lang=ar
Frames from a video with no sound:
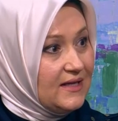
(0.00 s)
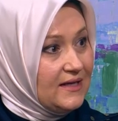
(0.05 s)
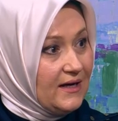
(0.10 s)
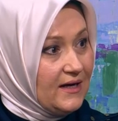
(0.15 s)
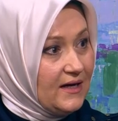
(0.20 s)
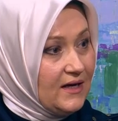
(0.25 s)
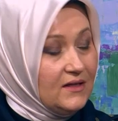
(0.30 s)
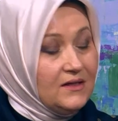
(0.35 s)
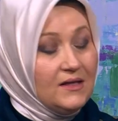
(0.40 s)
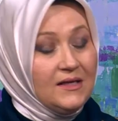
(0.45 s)

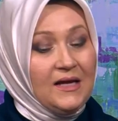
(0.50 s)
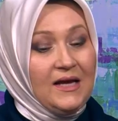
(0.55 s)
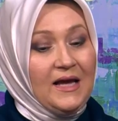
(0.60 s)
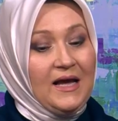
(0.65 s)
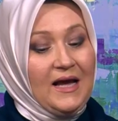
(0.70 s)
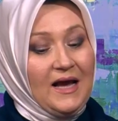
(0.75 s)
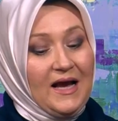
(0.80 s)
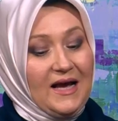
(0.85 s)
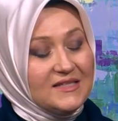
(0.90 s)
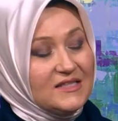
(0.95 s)
الآن
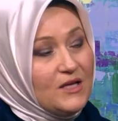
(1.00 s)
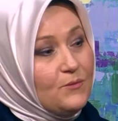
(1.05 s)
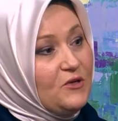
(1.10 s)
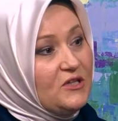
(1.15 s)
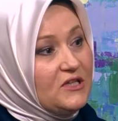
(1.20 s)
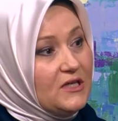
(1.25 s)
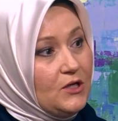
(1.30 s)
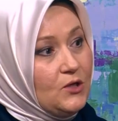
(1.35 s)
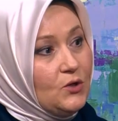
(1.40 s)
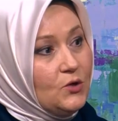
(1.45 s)

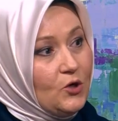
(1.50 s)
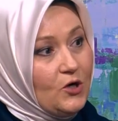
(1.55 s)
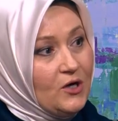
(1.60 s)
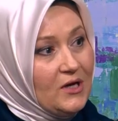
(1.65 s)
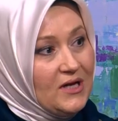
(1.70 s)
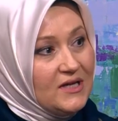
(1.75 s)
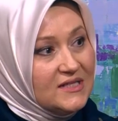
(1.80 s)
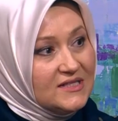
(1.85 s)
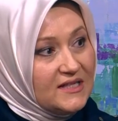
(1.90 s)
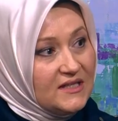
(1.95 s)
حسبت إنه
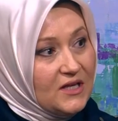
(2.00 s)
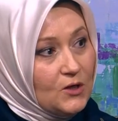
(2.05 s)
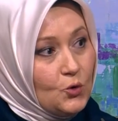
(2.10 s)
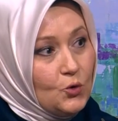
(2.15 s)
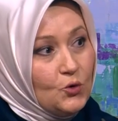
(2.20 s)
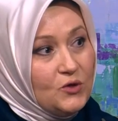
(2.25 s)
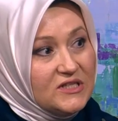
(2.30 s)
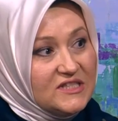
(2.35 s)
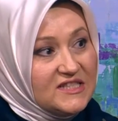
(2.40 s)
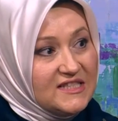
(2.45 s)

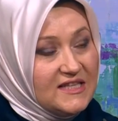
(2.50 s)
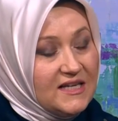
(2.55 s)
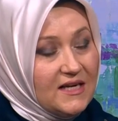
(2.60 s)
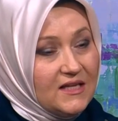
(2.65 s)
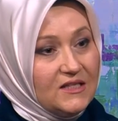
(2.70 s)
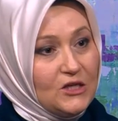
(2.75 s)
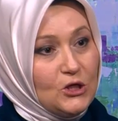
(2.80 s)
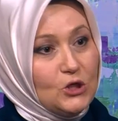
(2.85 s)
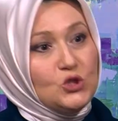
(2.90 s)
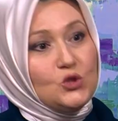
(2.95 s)
ستكون
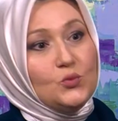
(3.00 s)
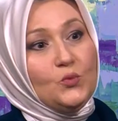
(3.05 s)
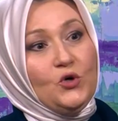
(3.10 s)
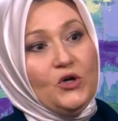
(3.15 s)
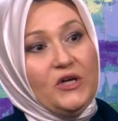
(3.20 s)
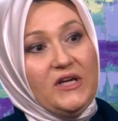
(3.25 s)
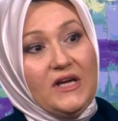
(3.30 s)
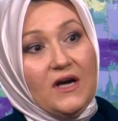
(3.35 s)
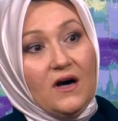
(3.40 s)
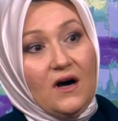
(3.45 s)
الزيادة
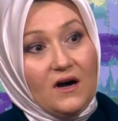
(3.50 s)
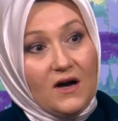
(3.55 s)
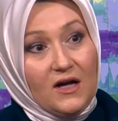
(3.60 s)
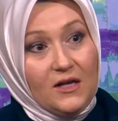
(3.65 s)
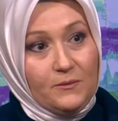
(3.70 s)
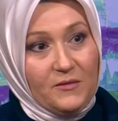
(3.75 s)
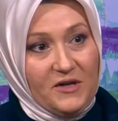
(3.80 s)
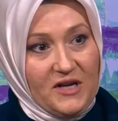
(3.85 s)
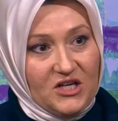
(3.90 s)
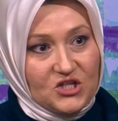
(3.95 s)
الأسبوعية أقل
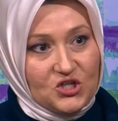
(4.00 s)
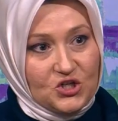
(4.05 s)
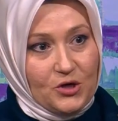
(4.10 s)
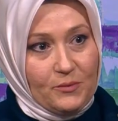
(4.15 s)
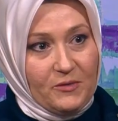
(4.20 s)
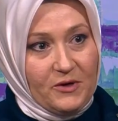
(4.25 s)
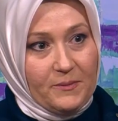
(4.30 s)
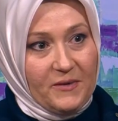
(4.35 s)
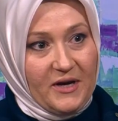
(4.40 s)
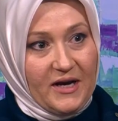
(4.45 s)
من
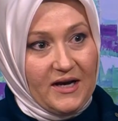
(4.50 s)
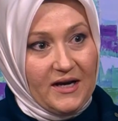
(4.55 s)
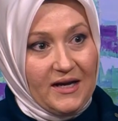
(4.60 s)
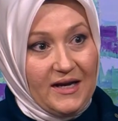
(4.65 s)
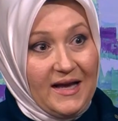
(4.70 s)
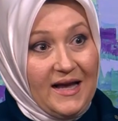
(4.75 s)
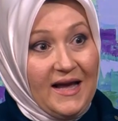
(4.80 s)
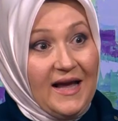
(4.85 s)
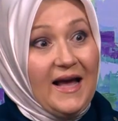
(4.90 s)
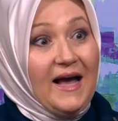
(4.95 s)
10%
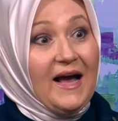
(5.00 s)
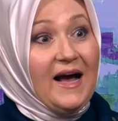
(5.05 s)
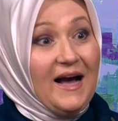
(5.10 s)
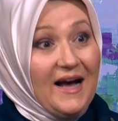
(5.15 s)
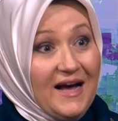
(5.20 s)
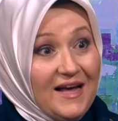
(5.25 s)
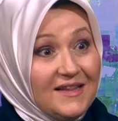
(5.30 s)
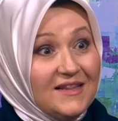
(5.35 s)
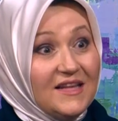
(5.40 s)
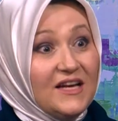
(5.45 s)

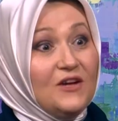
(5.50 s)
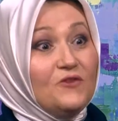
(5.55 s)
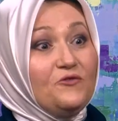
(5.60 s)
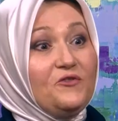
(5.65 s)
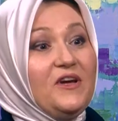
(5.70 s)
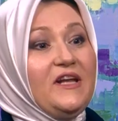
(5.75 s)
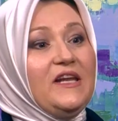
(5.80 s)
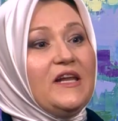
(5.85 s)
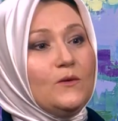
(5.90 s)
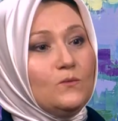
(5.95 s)
هذا
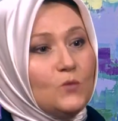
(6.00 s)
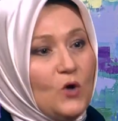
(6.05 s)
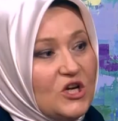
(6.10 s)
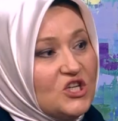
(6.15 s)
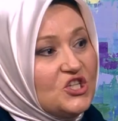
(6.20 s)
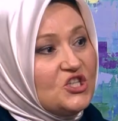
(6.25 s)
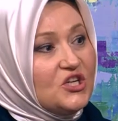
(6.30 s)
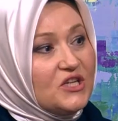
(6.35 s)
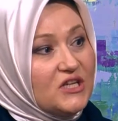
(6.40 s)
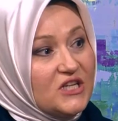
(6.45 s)
فعلا
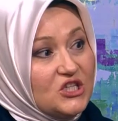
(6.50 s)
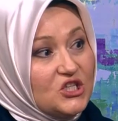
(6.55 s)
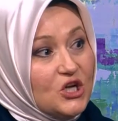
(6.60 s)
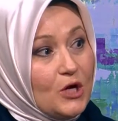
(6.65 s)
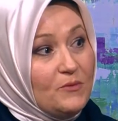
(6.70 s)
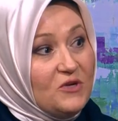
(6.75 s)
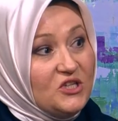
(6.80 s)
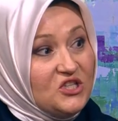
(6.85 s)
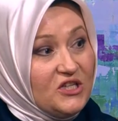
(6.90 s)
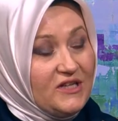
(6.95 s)
مؤشر
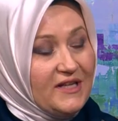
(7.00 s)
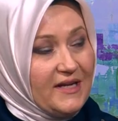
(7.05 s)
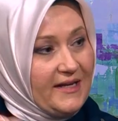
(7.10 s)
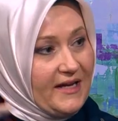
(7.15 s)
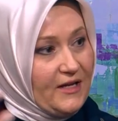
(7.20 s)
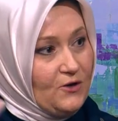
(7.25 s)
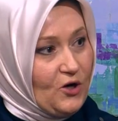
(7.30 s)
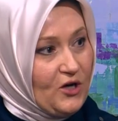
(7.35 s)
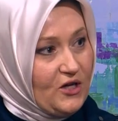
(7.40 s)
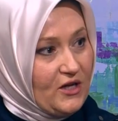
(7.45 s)
ايجابي جدا
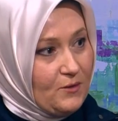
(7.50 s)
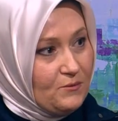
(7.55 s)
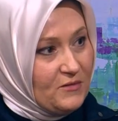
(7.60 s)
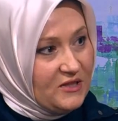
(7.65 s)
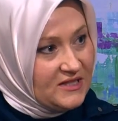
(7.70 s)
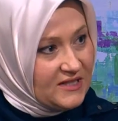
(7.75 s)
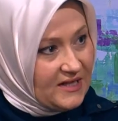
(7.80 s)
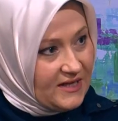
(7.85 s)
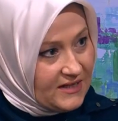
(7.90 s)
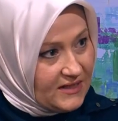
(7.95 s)
لانه انا مم. من
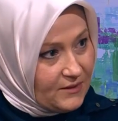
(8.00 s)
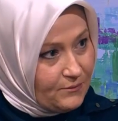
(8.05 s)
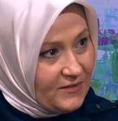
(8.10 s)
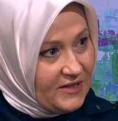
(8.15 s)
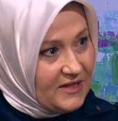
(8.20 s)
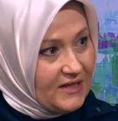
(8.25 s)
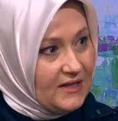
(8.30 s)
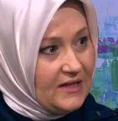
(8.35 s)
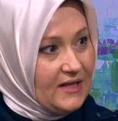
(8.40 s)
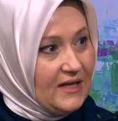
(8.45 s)
تل...
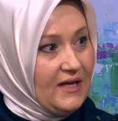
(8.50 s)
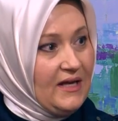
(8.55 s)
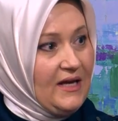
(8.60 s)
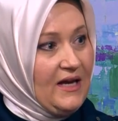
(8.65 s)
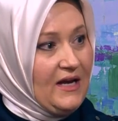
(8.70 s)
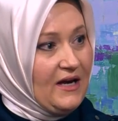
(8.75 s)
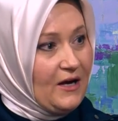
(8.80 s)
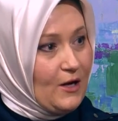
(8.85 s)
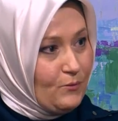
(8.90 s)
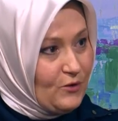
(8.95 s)
من
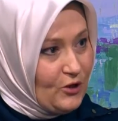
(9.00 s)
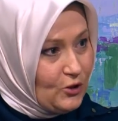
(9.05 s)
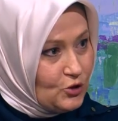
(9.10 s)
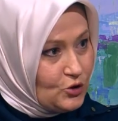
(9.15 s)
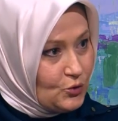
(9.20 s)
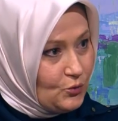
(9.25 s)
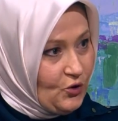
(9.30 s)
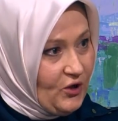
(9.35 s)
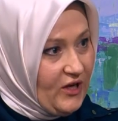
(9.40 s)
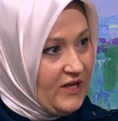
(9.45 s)
قبل
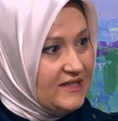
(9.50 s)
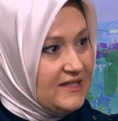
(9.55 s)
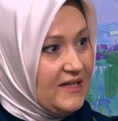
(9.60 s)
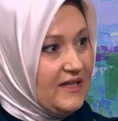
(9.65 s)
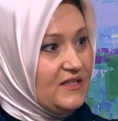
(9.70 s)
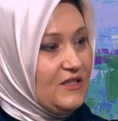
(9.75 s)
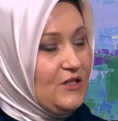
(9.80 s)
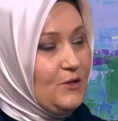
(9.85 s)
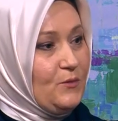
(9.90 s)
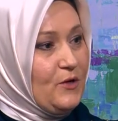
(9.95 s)
اسبوعين 30%
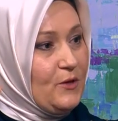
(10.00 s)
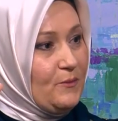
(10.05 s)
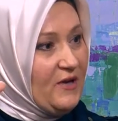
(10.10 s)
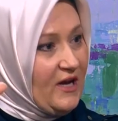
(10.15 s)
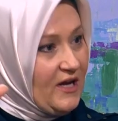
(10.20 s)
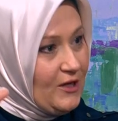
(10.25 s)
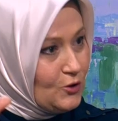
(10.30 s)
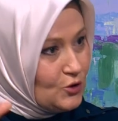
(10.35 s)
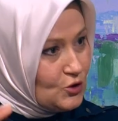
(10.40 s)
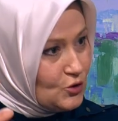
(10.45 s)

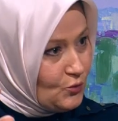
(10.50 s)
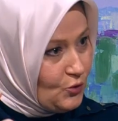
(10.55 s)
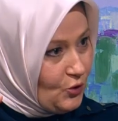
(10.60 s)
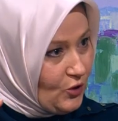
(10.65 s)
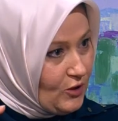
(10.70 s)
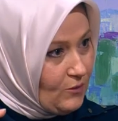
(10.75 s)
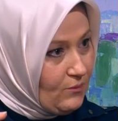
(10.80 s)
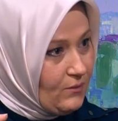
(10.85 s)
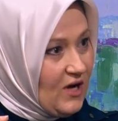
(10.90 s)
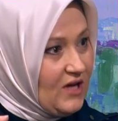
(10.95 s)
الاسبوع
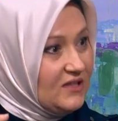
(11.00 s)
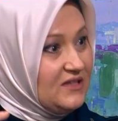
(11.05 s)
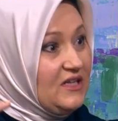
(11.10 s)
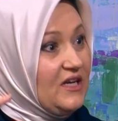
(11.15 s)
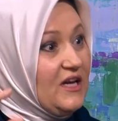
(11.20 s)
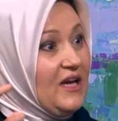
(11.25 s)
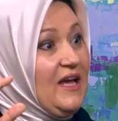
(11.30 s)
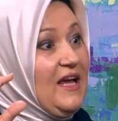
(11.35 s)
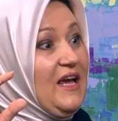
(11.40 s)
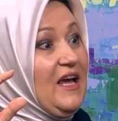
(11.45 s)
الماضي عم
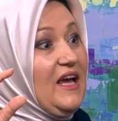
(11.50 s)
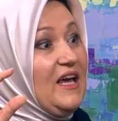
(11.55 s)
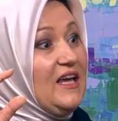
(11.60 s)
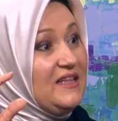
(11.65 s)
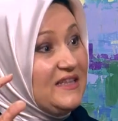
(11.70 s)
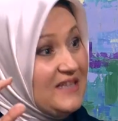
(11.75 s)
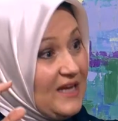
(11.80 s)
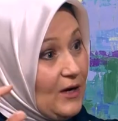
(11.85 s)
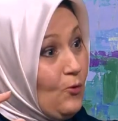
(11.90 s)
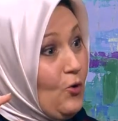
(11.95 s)
ينزل
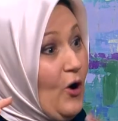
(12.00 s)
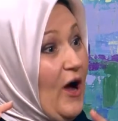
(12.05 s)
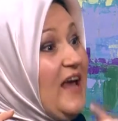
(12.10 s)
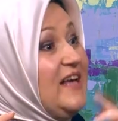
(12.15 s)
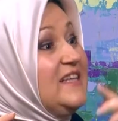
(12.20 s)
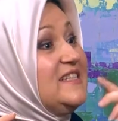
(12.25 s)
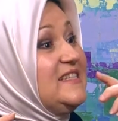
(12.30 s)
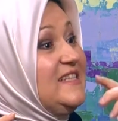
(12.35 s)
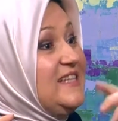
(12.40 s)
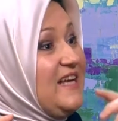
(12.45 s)
وهي
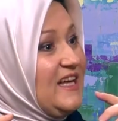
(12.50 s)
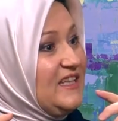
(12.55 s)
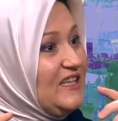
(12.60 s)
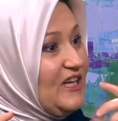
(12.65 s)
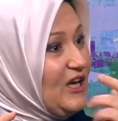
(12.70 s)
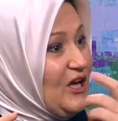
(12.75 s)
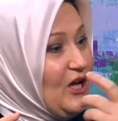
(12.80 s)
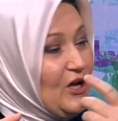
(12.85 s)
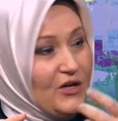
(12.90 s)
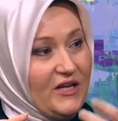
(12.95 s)
الزياده
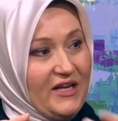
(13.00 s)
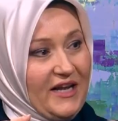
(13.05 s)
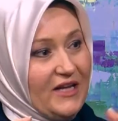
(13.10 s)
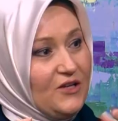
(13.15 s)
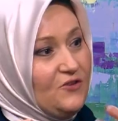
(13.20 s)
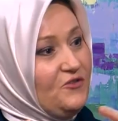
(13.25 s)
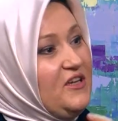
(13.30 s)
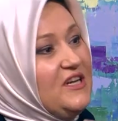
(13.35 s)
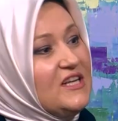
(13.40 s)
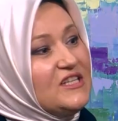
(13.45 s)
نعم. لانه
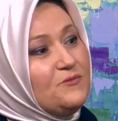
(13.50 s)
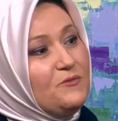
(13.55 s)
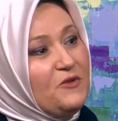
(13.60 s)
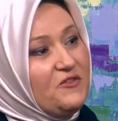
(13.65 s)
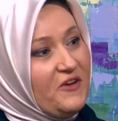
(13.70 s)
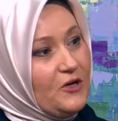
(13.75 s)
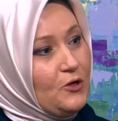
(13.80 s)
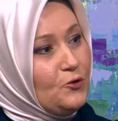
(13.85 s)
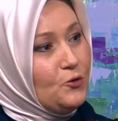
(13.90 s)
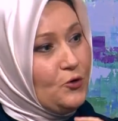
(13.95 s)
في ناس
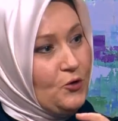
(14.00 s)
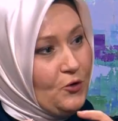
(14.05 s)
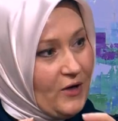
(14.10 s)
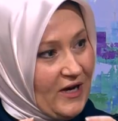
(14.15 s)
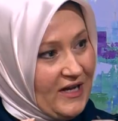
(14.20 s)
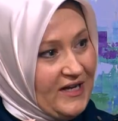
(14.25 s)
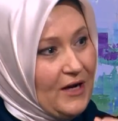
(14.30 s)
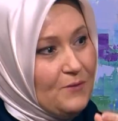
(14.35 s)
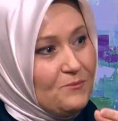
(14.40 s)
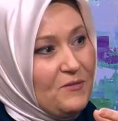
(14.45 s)
بيفكروا انه
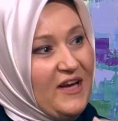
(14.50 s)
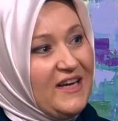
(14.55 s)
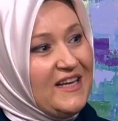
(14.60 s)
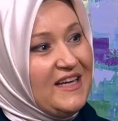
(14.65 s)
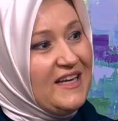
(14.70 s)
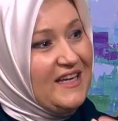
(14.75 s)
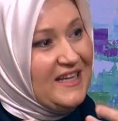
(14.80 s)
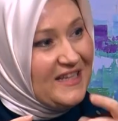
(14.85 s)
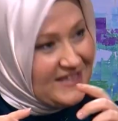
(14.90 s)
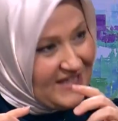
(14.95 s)
انا عم
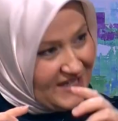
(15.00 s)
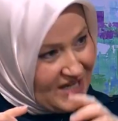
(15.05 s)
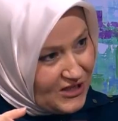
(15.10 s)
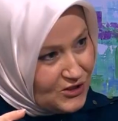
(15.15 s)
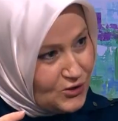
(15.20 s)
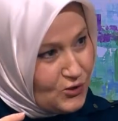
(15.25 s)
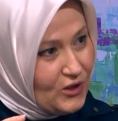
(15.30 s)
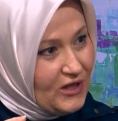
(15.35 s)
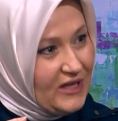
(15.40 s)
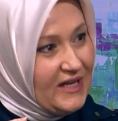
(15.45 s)
بحكي
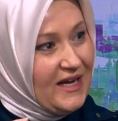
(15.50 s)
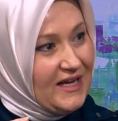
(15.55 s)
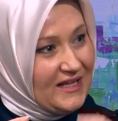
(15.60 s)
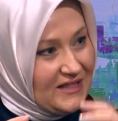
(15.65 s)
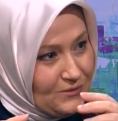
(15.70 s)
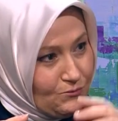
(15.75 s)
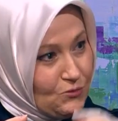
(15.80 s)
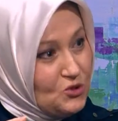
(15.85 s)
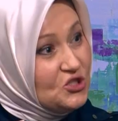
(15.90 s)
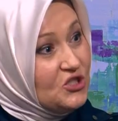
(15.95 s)
تنازل لا
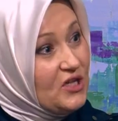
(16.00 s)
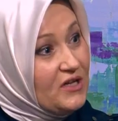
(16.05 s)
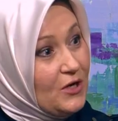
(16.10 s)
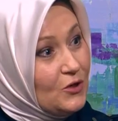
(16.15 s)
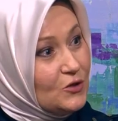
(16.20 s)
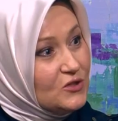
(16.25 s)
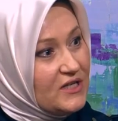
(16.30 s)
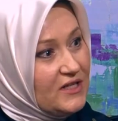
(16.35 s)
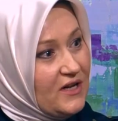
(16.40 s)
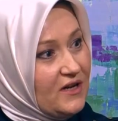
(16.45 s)
آه. مش
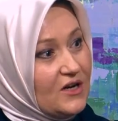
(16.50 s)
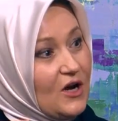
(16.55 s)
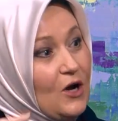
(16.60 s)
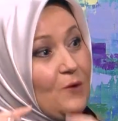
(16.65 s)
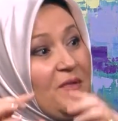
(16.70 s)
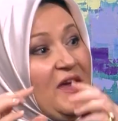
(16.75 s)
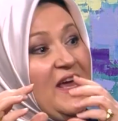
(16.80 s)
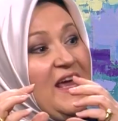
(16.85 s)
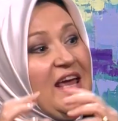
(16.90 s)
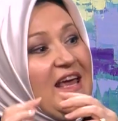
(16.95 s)
تناقص آه. الارقام
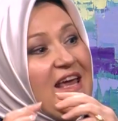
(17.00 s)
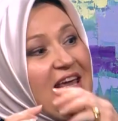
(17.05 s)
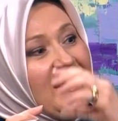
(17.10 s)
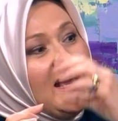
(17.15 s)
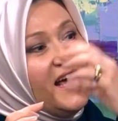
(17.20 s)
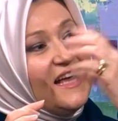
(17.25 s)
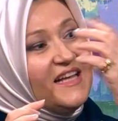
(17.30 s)
هي, زيادة. هي